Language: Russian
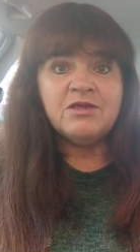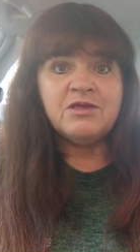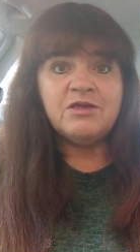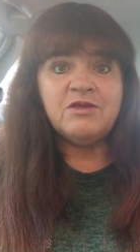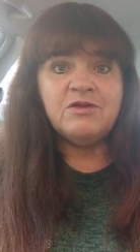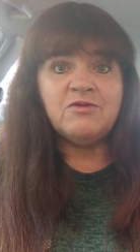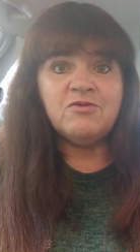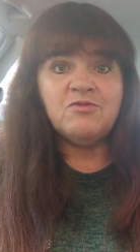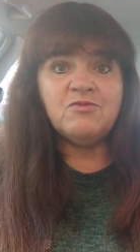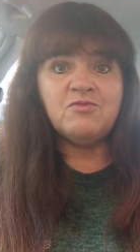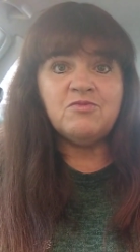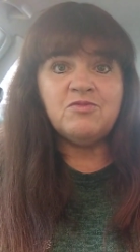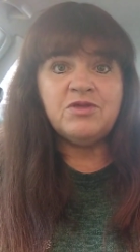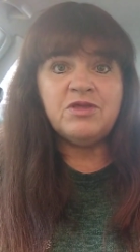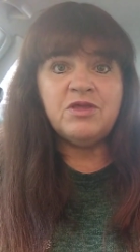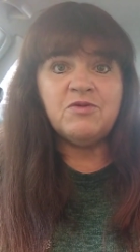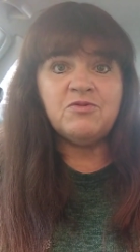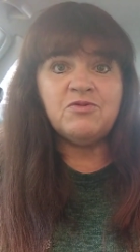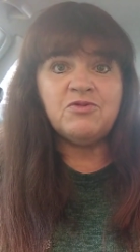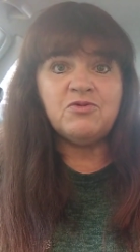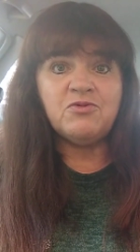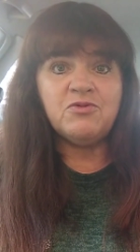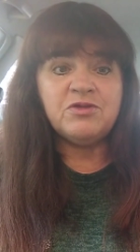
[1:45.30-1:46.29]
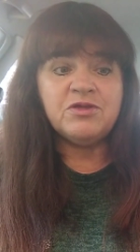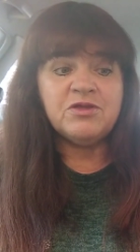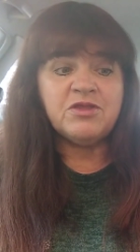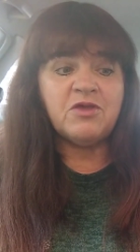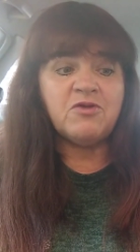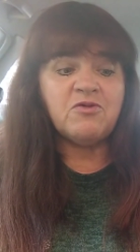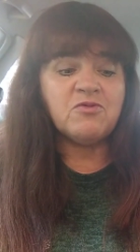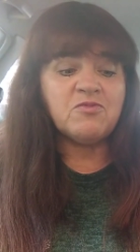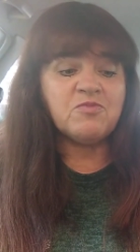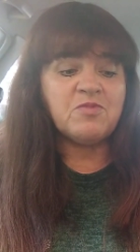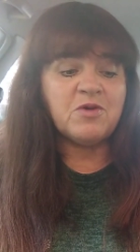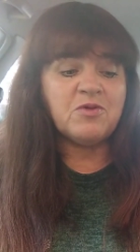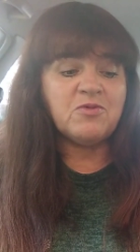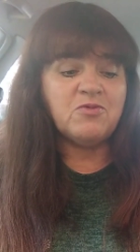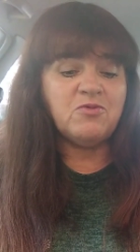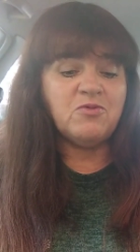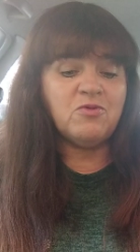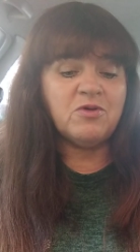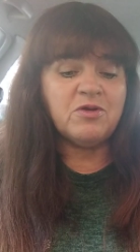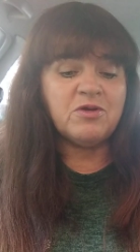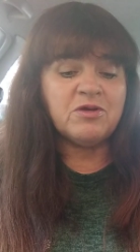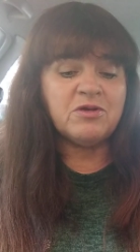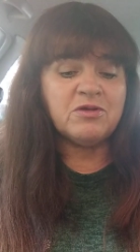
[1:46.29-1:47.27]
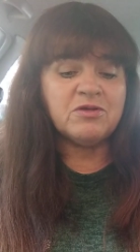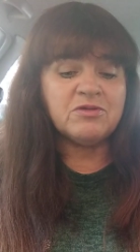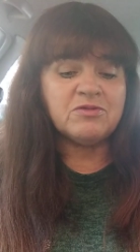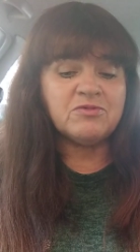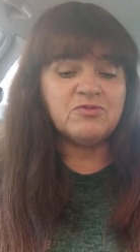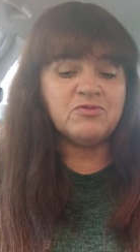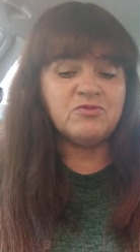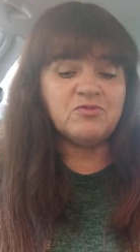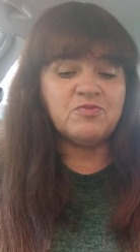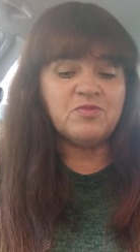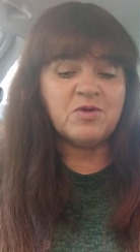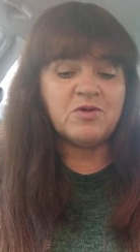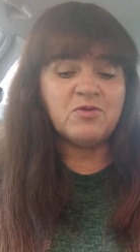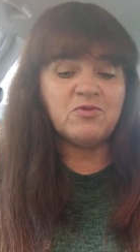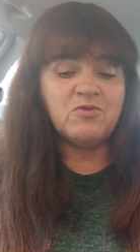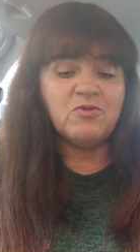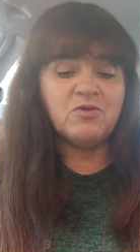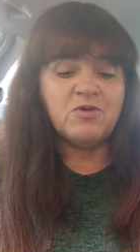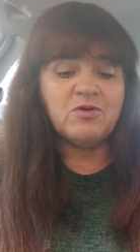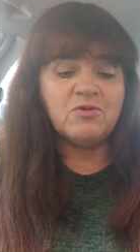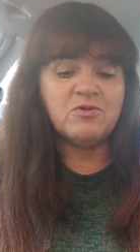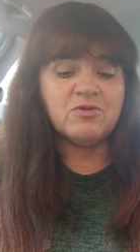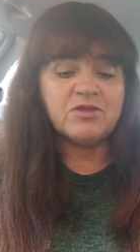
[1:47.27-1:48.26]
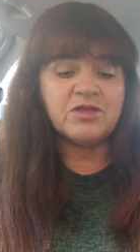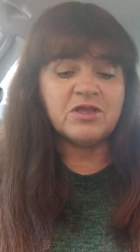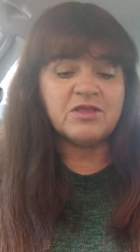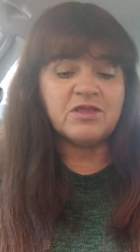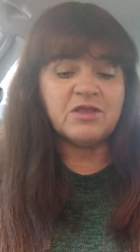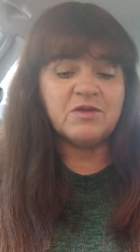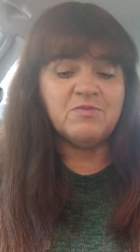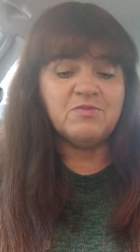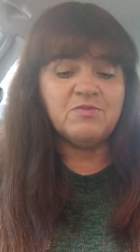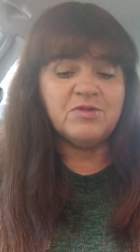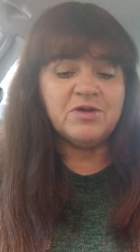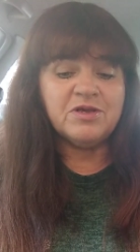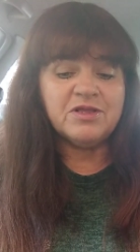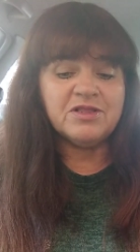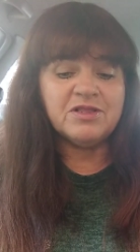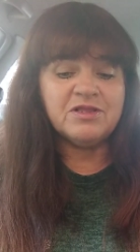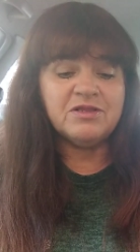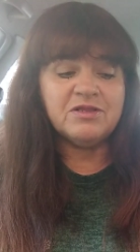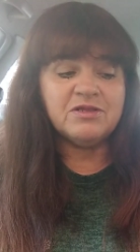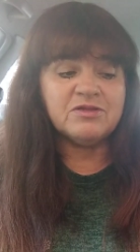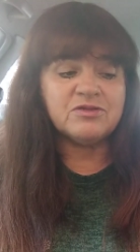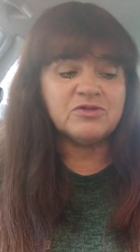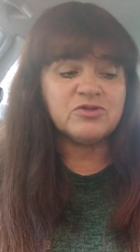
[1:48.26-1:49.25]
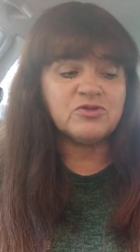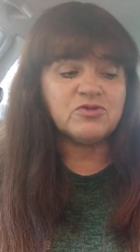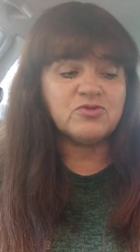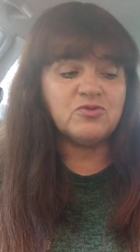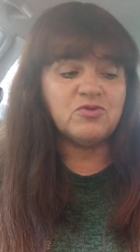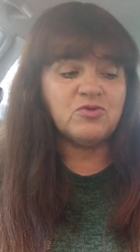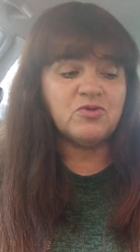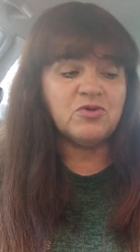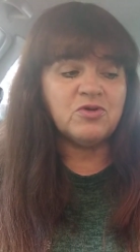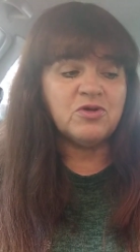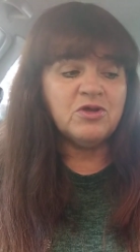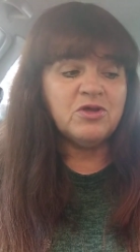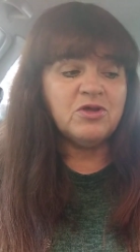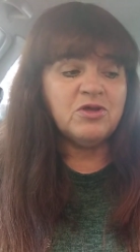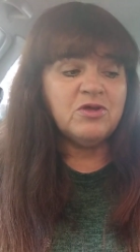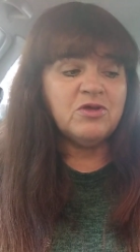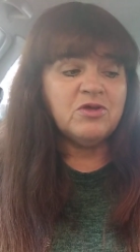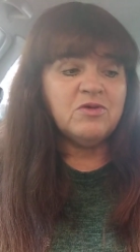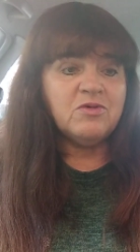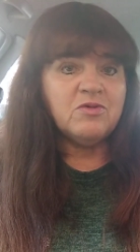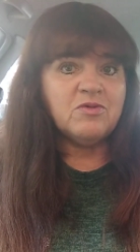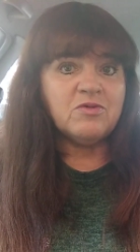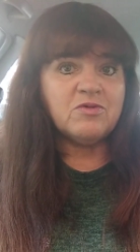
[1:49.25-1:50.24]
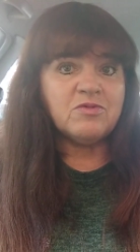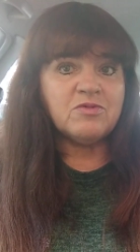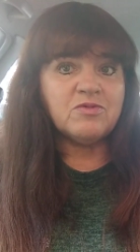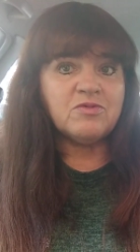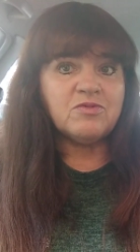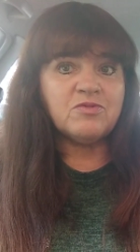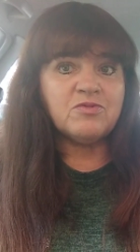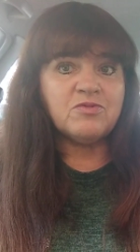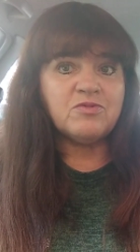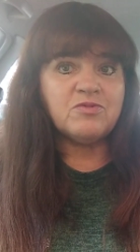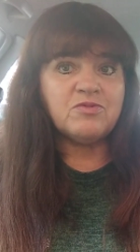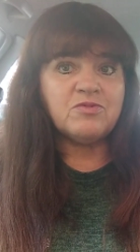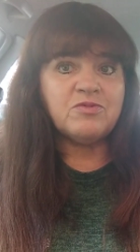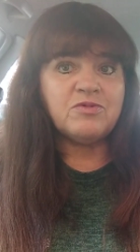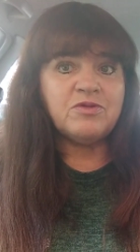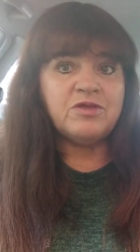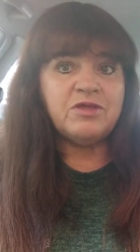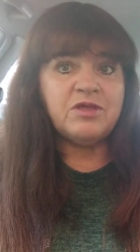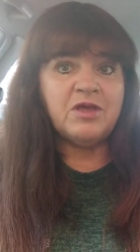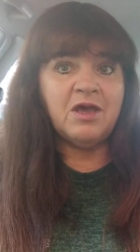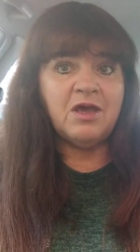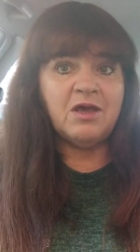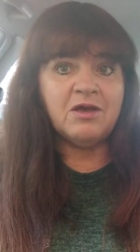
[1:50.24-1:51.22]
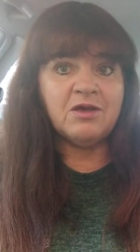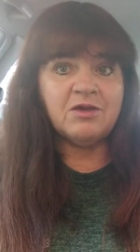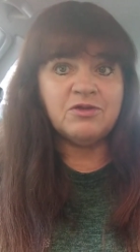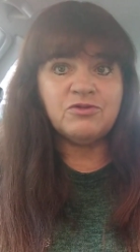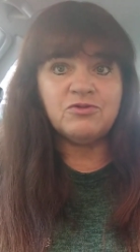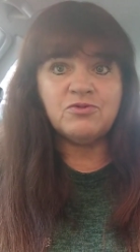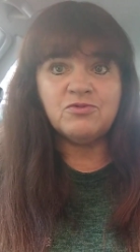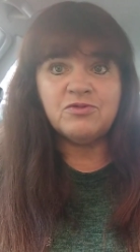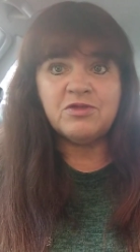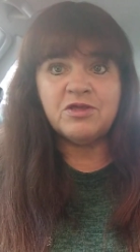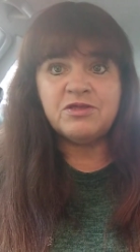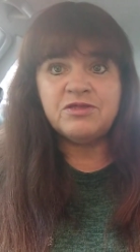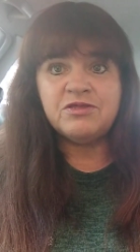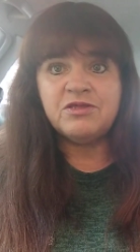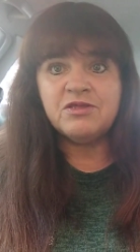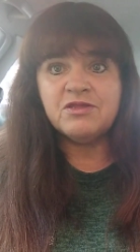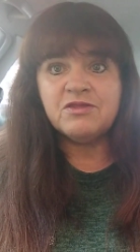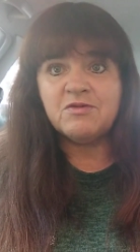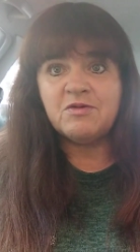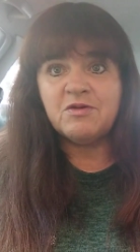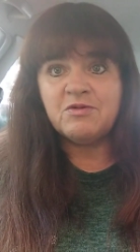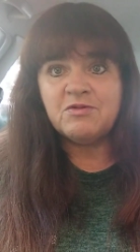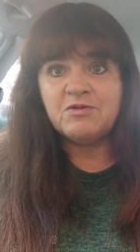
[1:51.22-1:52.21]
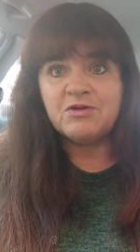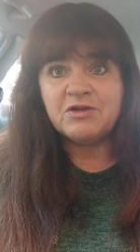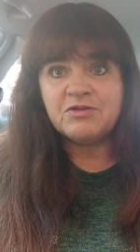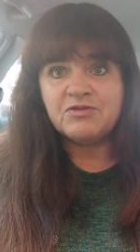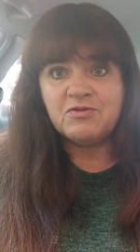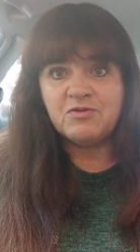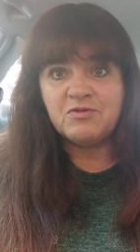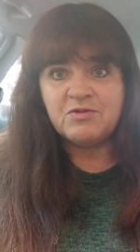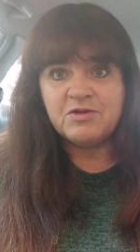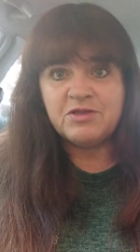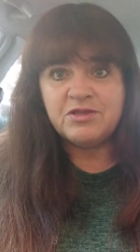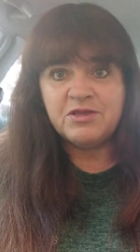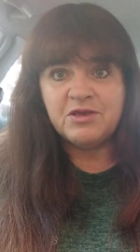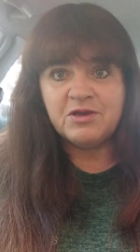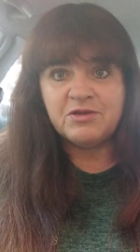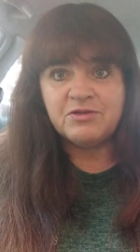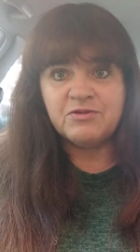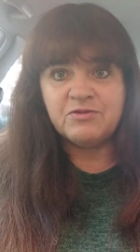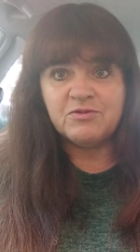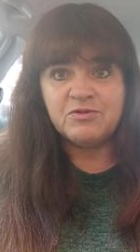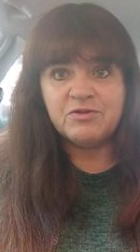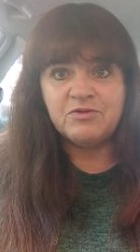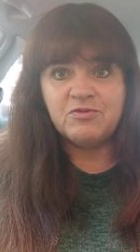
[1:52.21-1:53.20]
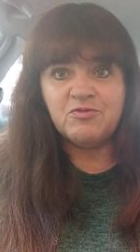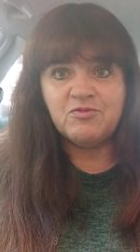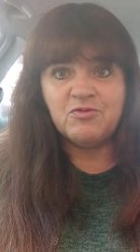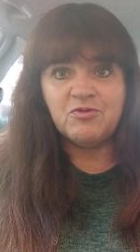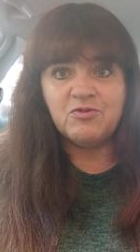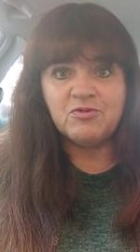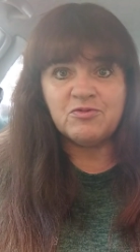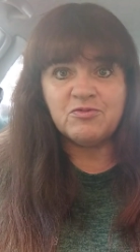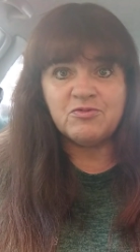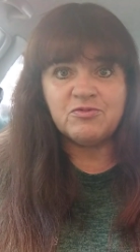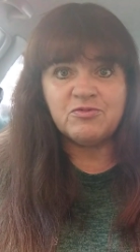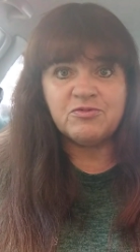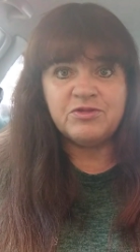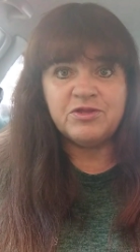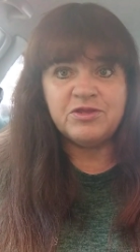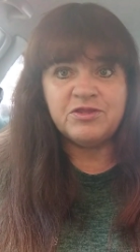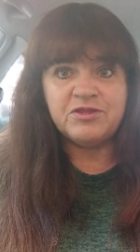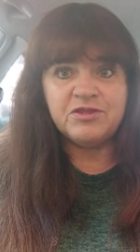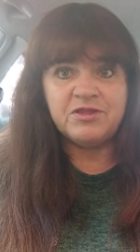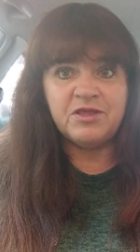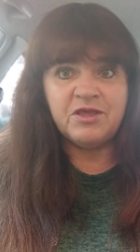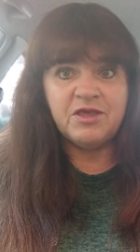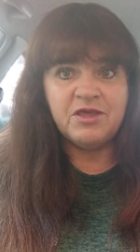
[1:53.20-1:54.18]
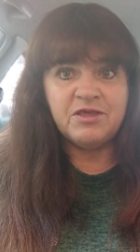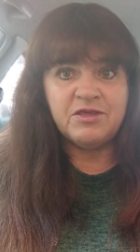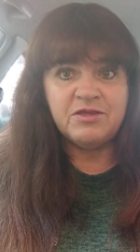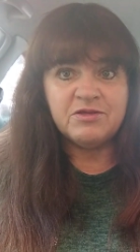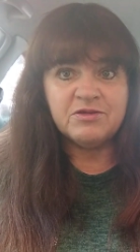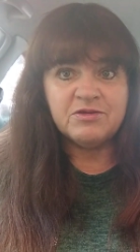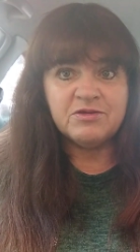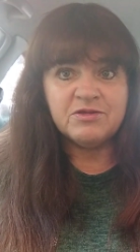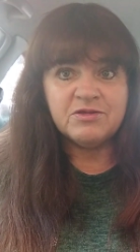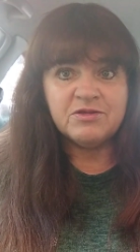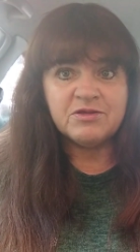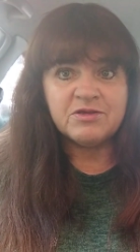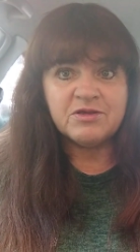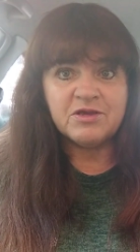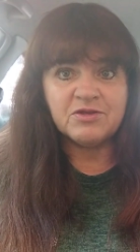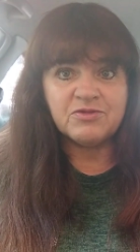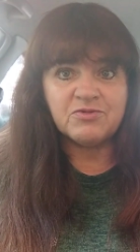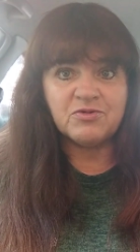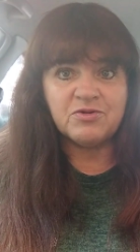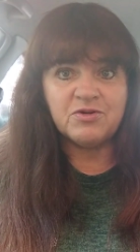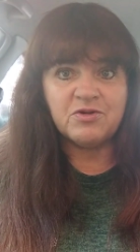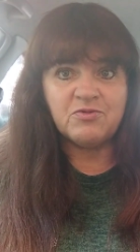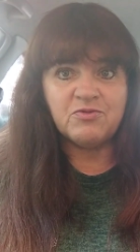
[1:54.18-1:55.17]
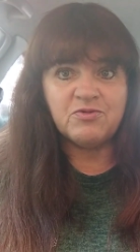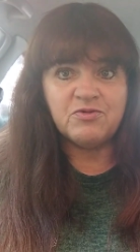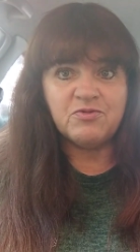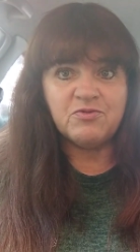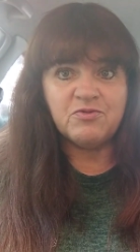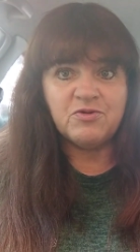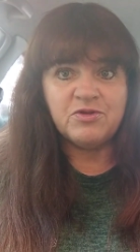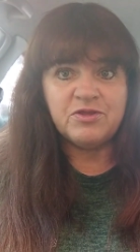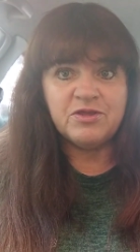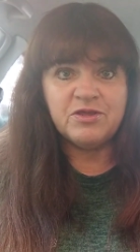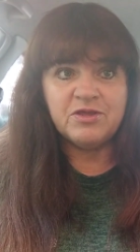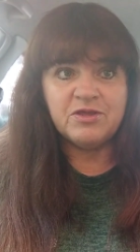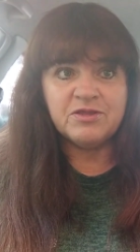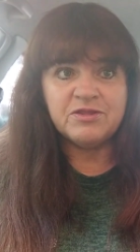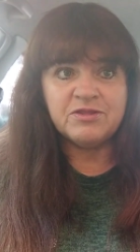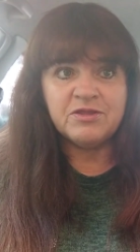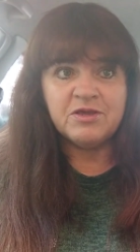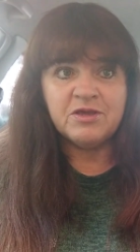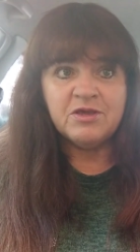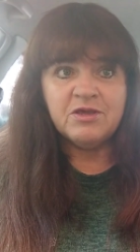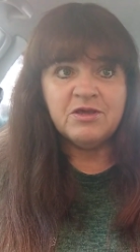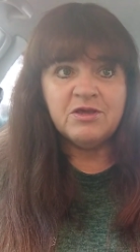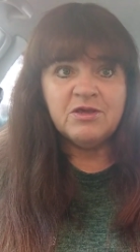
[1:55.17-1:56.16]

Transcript: И мне все не дает покоя, ну, покоя вот эта мысль, что э, я хочу найти своего родного дядю, его детей, которые у него есть,